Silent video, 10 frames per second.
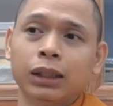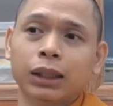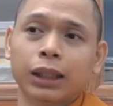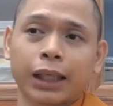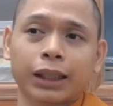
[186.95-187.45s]

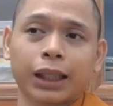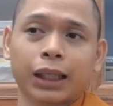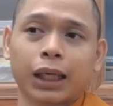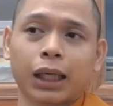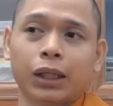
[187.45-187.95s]
cái khả
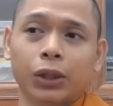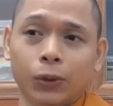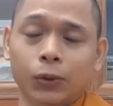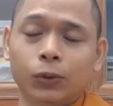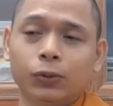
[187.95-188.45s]
năng nghe
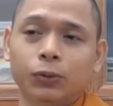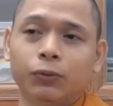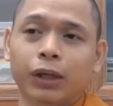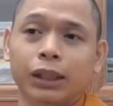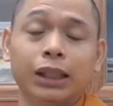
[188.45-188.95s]
hiểu
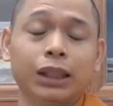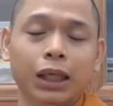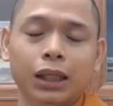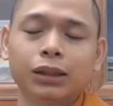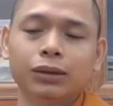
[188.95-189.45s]
và ghi
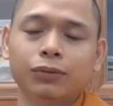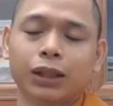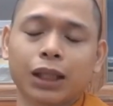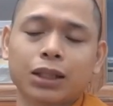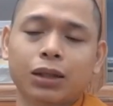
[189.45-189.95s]
nhớ vị
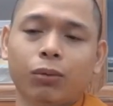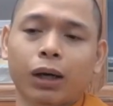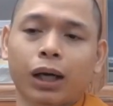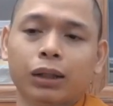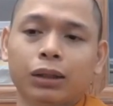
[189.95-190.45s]
thánh sơ
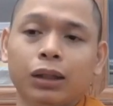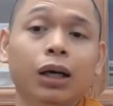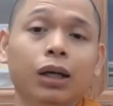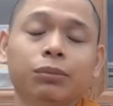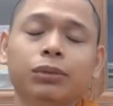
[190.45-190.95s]
quả nó
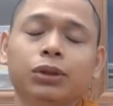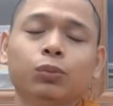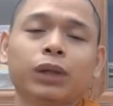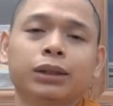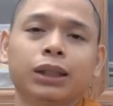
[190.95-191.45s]
hơn
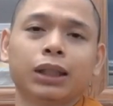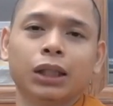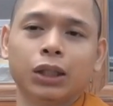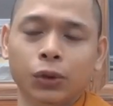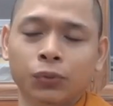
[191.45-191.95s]
chúng ta rất là
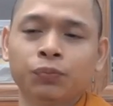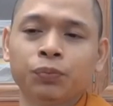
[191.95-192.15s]
nhiều